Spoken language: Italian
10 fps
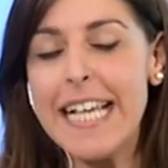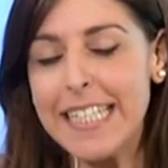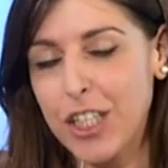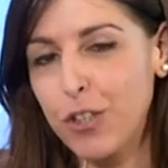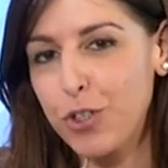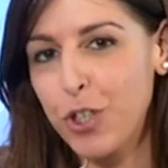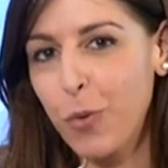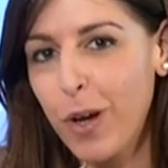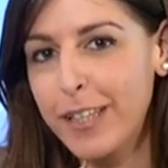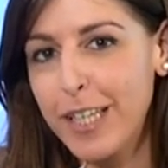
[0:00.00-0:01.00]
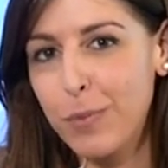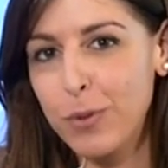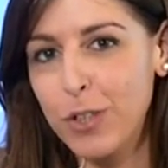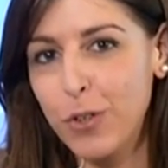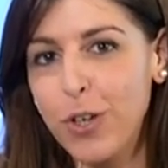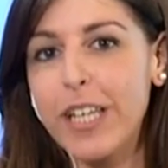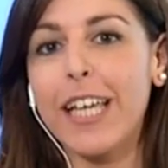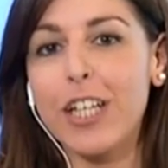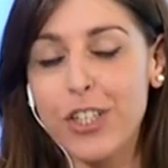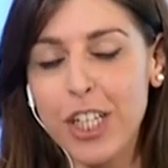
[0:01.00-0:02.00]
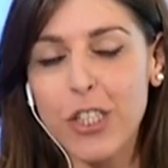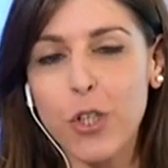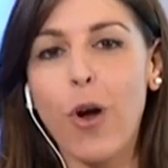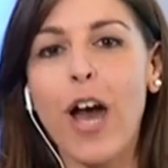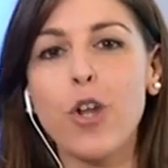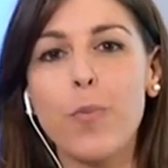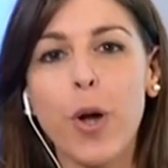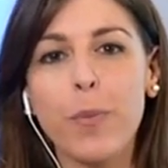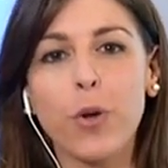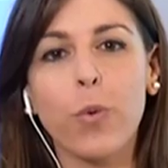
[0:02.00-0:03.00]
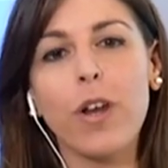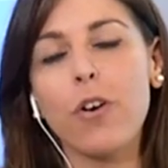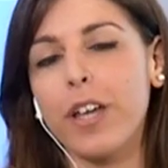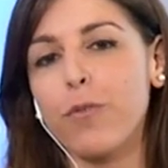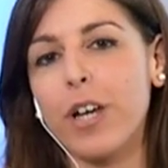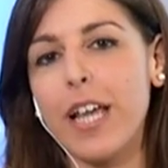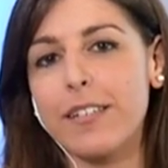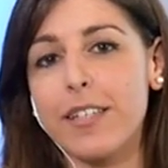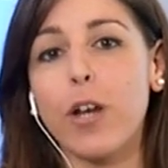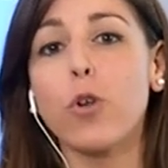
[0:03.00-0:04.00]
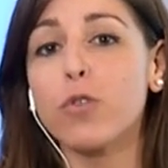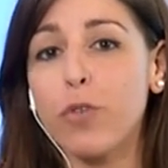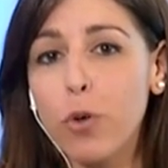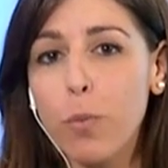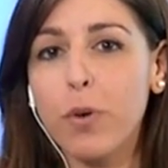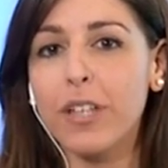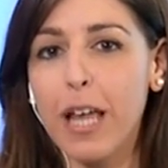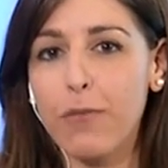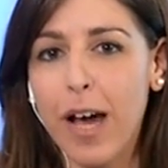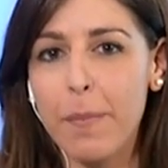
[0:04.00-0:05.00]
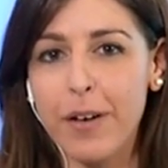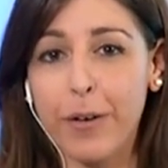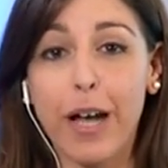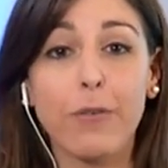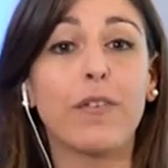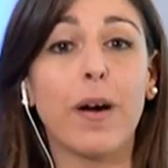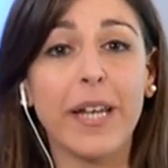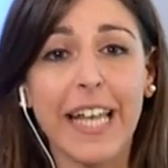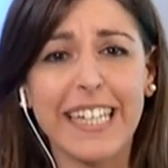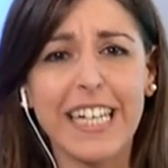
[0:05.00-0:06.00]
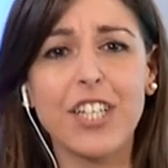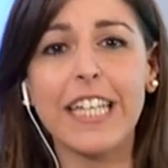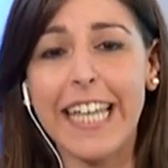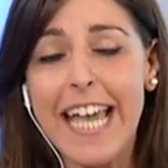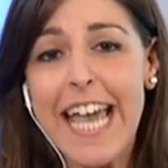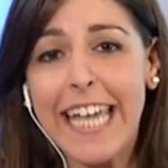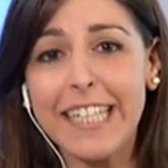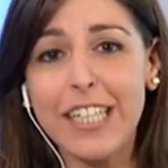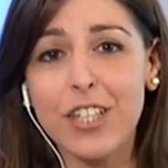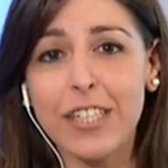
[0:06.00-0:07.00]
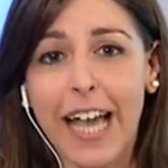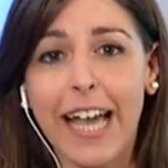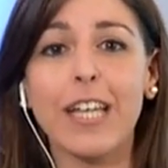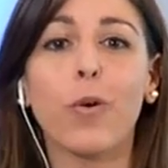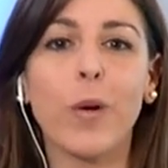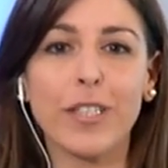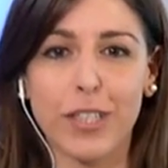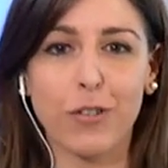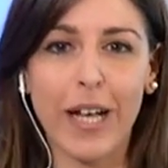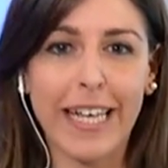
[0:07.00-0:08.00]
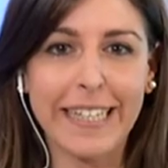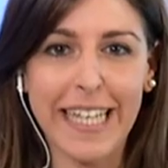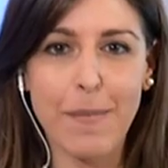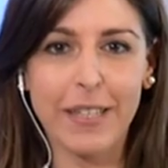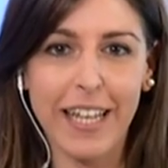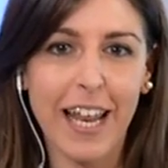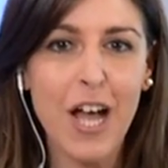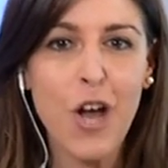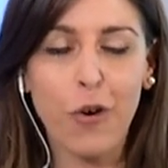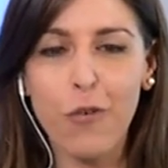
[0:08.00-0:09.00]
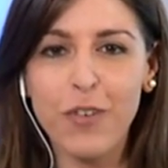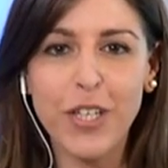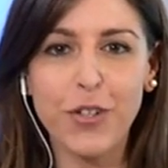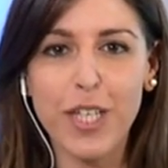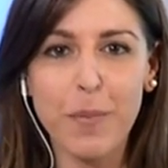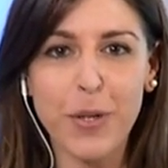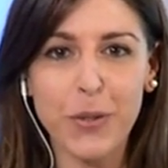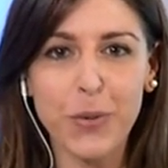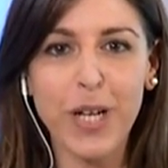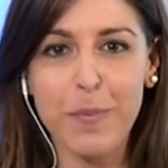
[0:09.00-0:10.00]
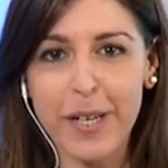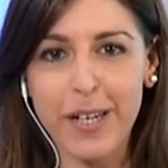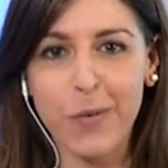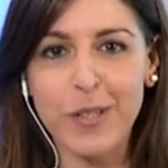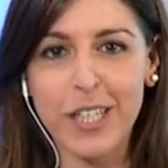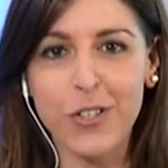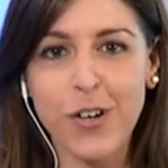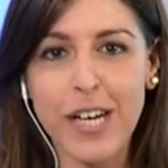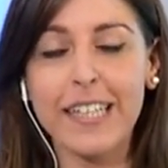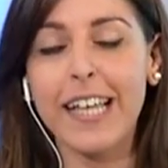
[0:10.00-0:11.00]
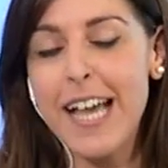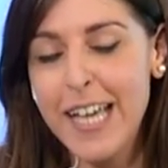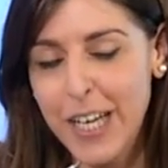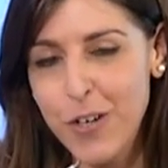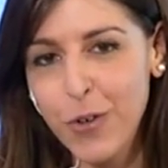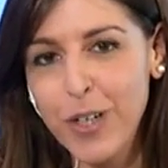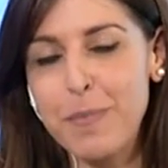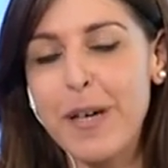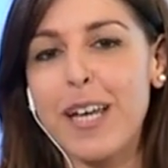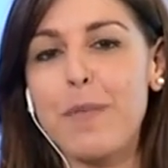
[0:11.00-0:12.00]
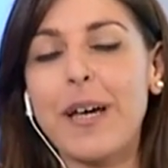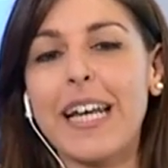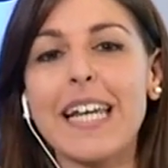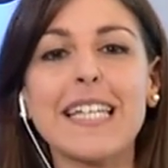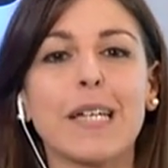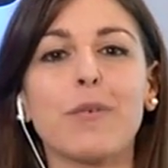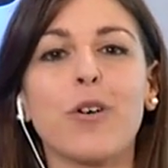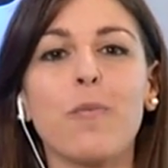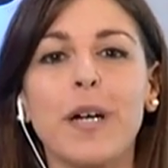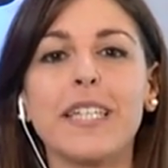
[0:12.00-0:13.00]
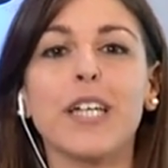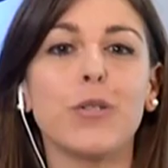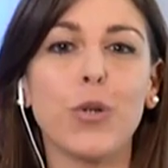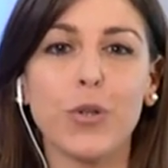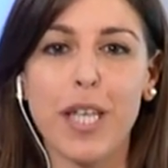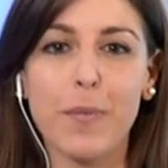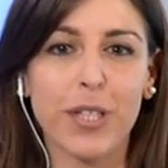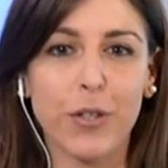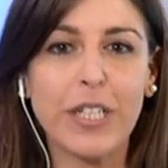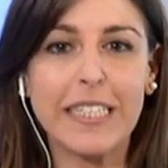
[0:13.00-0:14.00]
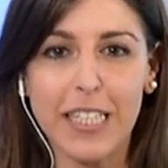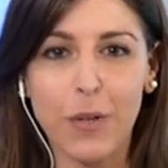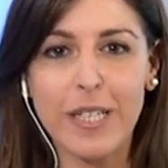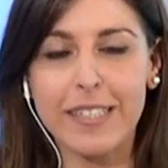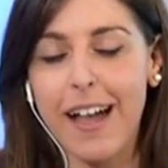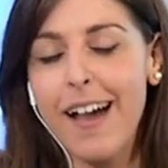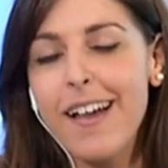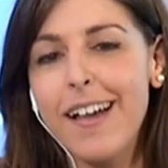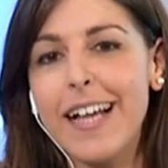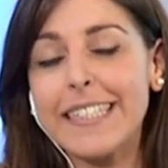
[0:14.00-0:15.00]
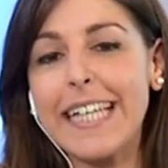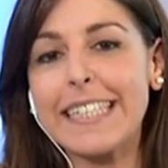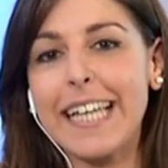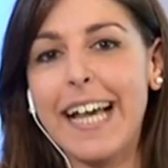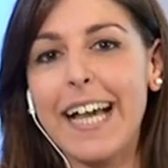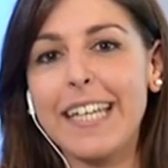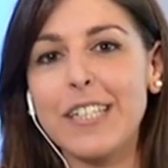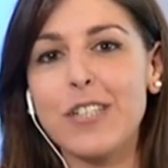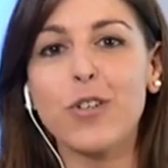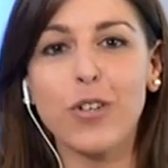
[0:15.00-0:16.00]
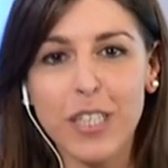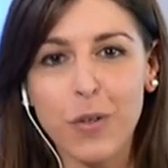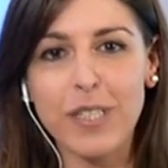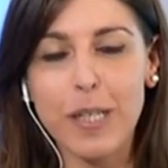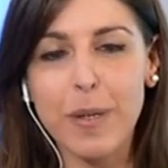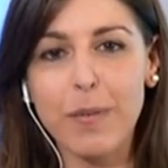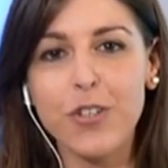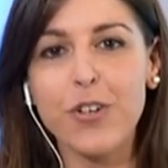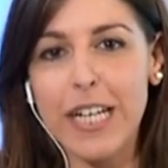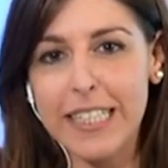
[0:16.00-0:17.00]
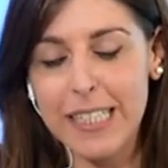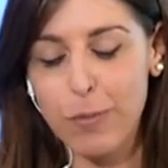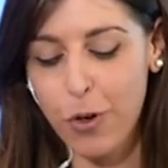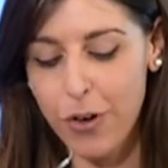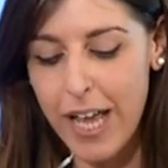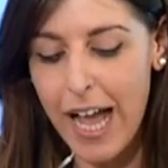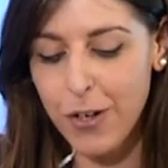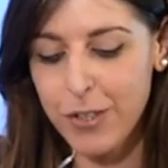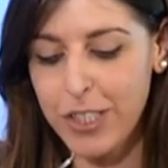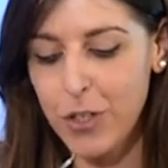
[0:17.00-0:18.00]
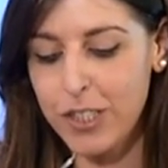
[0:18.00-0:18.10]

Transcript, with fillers: 650 espositori che al centro hanno proprio quello che vuole essere lo sviluppo della fabbrica, una fabbrica intelligente e digitale. Questo è stato anche il tema del convegno di apertura per questa giornata e noi per parlarne siamo in compagnia di uno dei protagonisti di questa eh, sesta edizione, di questa prima giornata, siamo con Agostino Martino